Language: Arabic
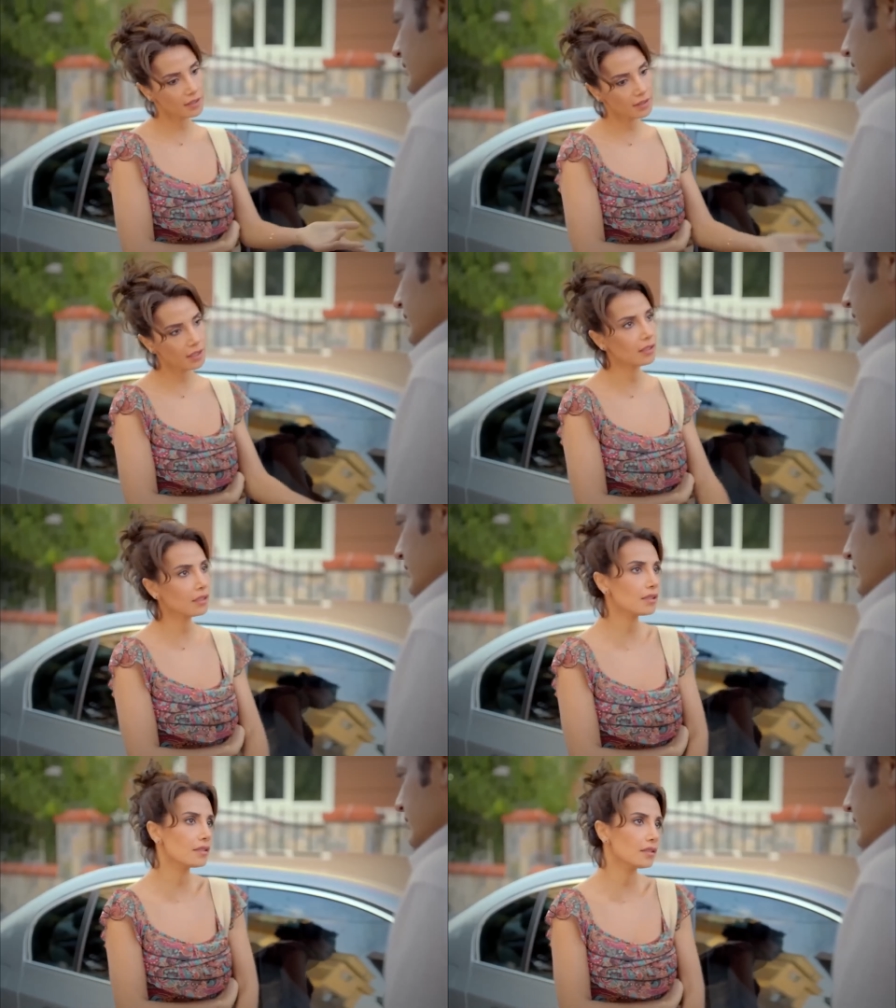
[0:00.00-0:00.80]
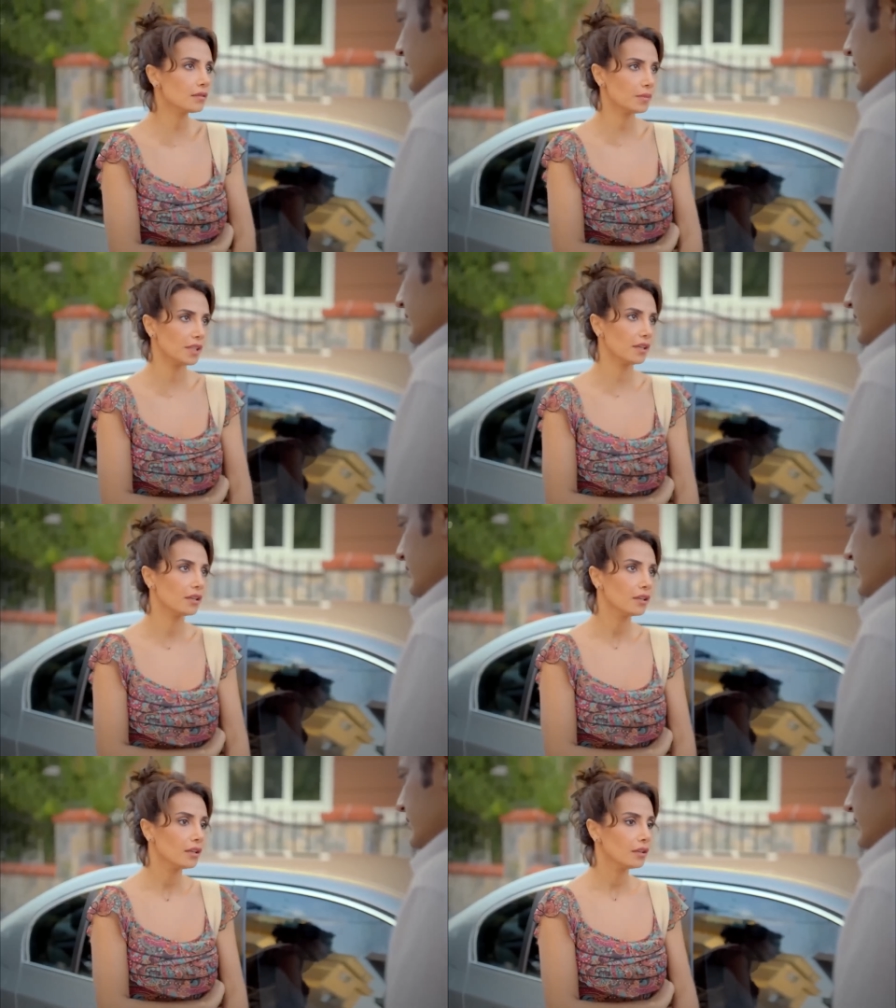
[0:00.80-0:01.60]
بس بالنهاية هي بنتك
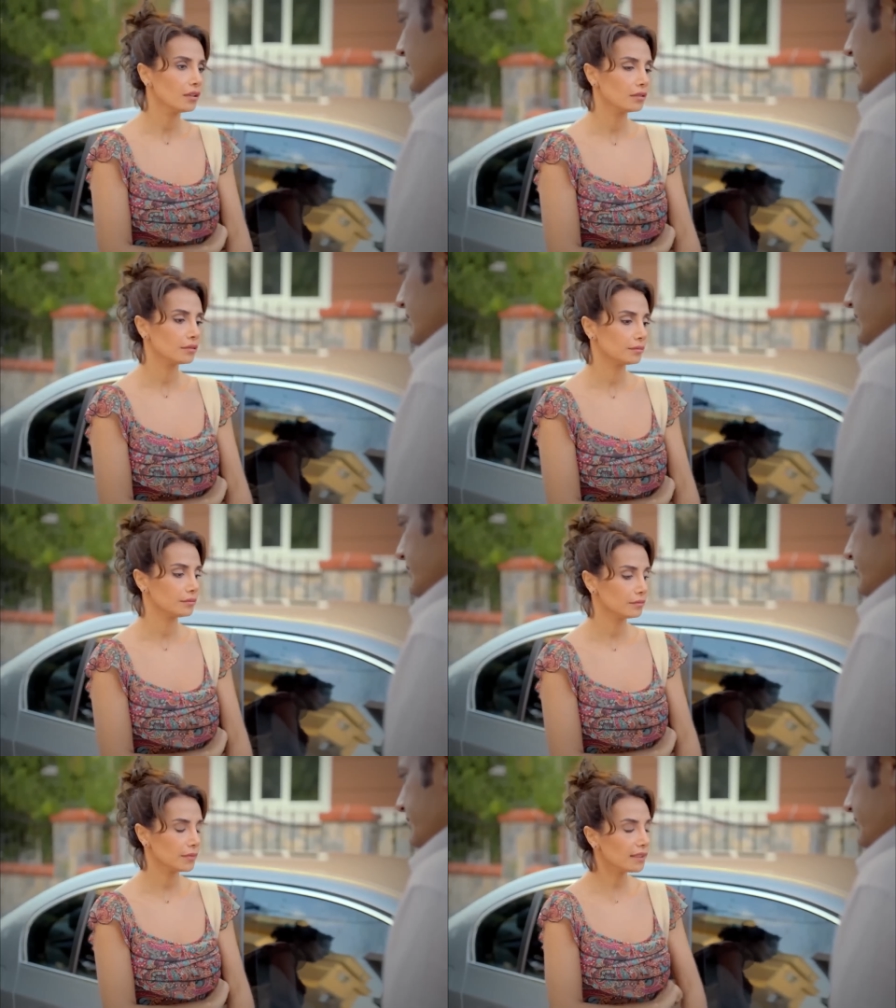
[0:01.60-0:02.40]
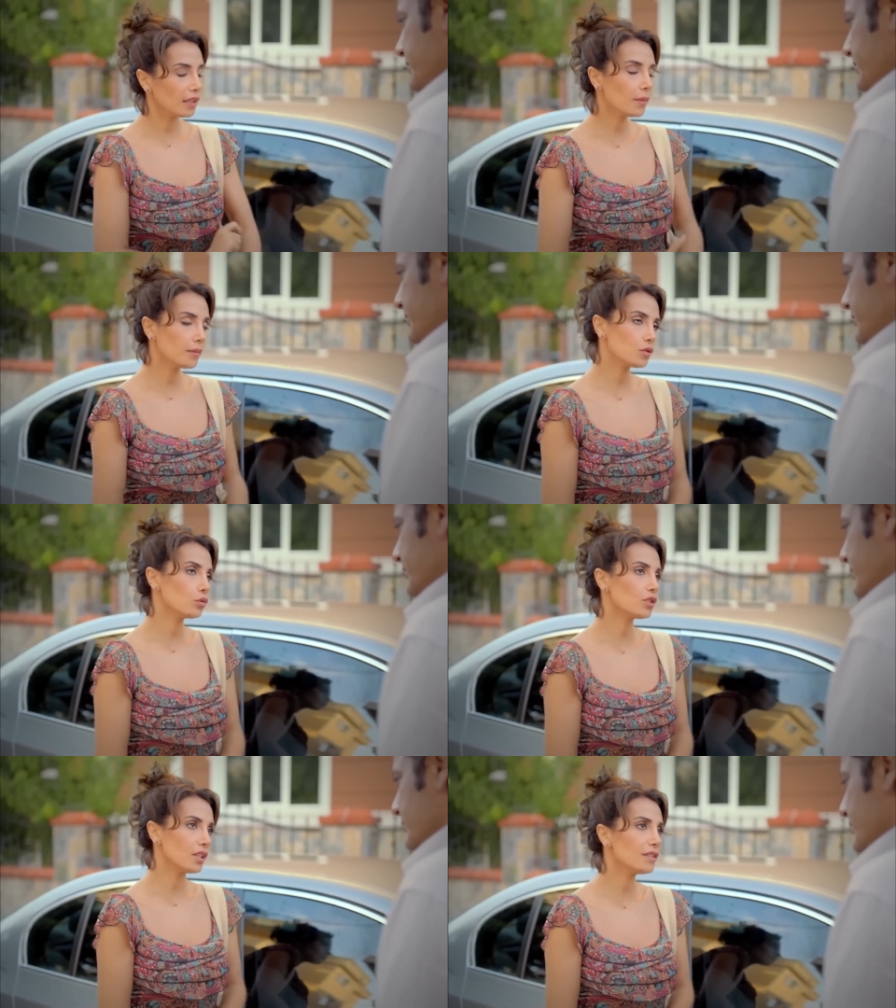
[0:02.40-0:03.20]
كمان يعني أنا
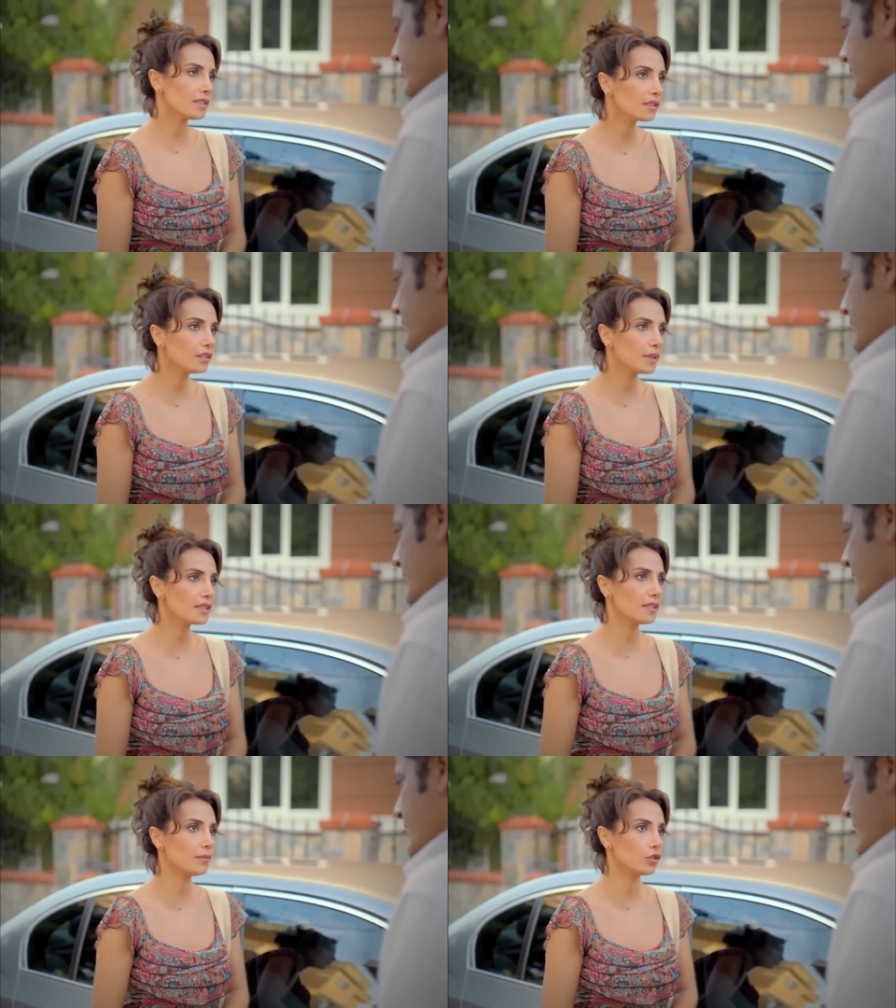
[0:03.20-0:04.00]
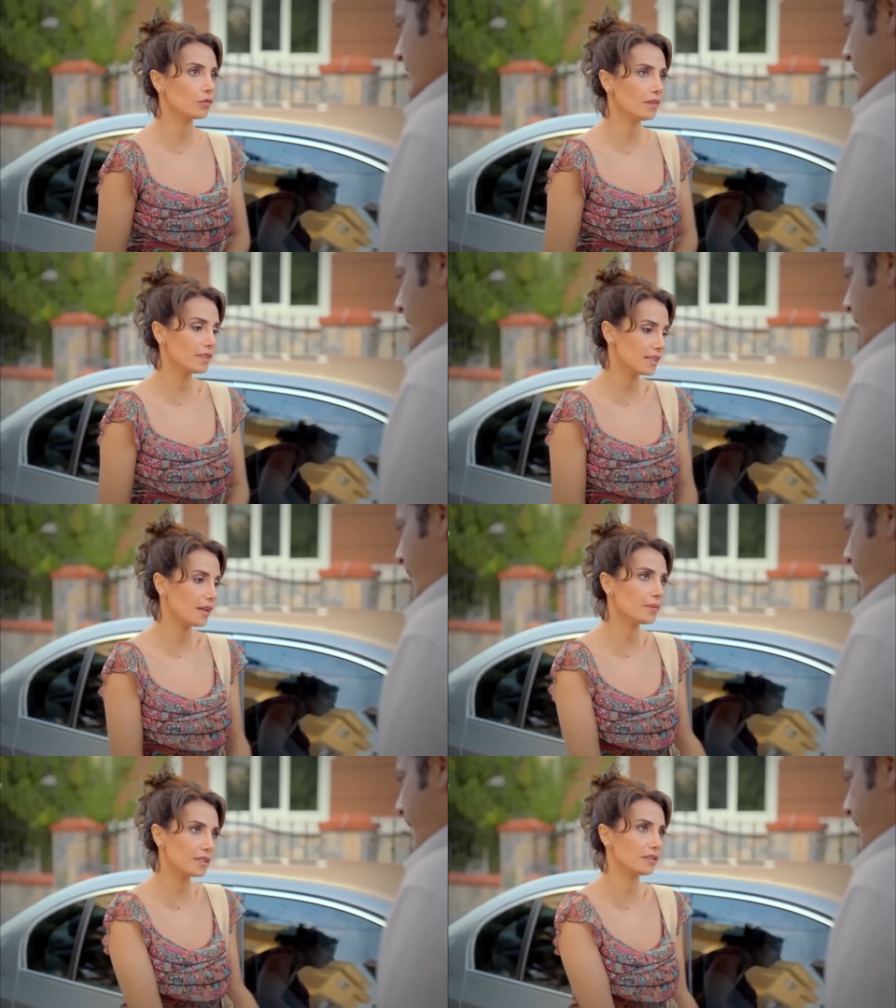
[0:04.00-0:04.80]
معك إنه تطمح وبدي
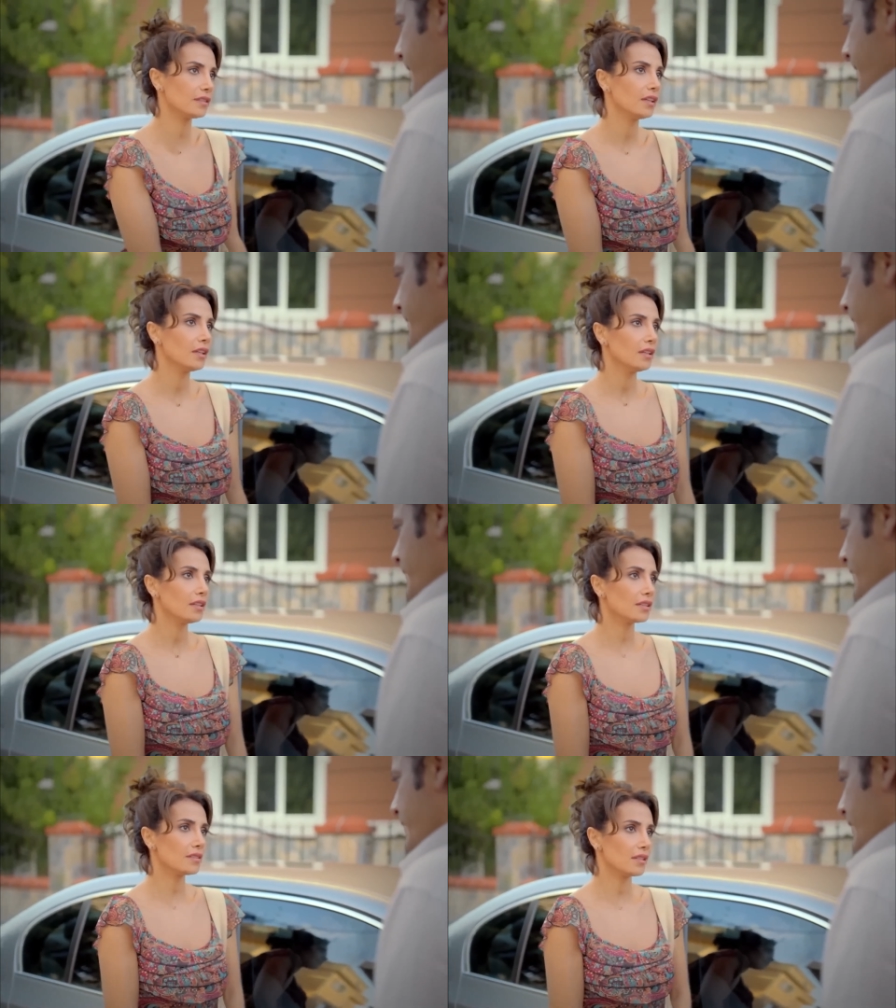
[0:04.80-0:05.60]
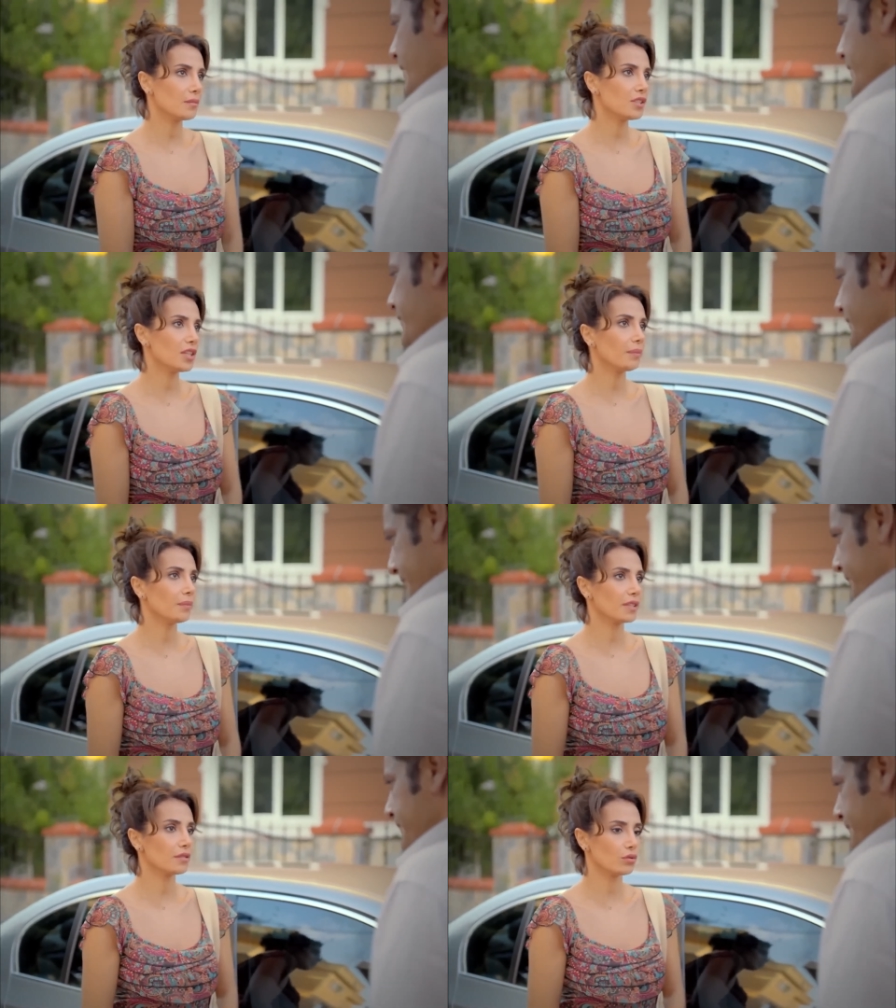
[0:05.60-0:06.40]
بنتي تدرس كمان وبدي تحس
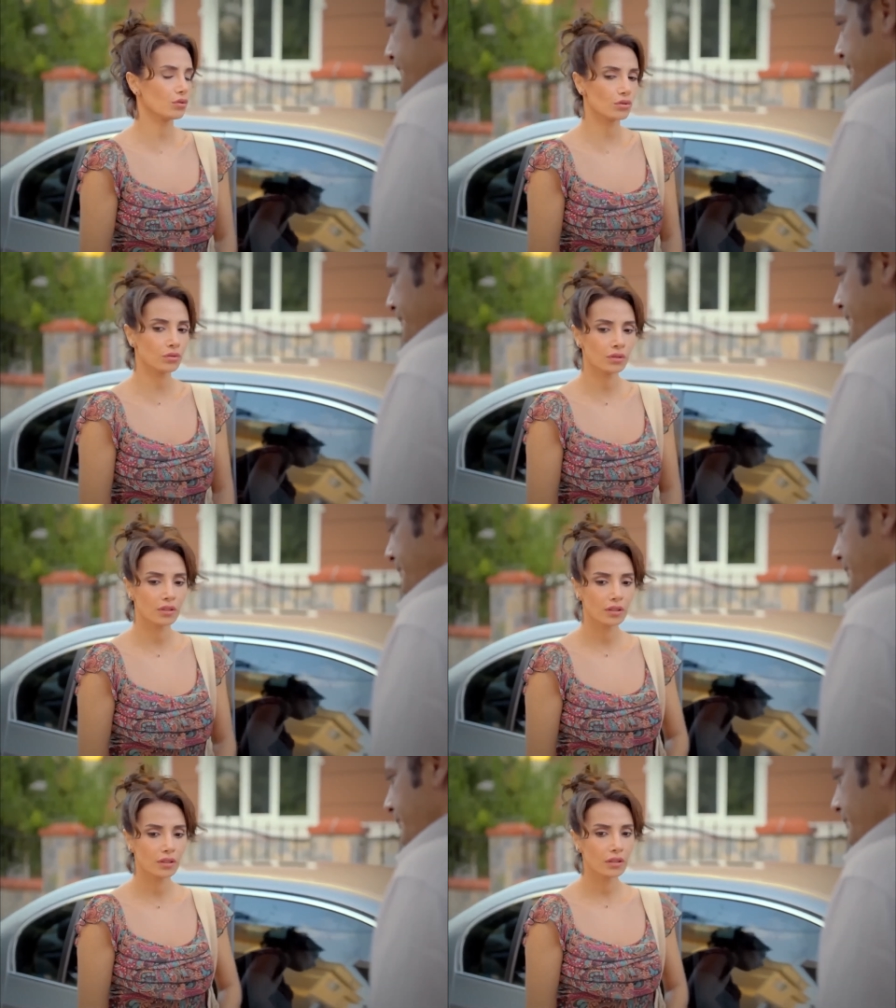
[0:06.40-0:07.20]
إنك موجود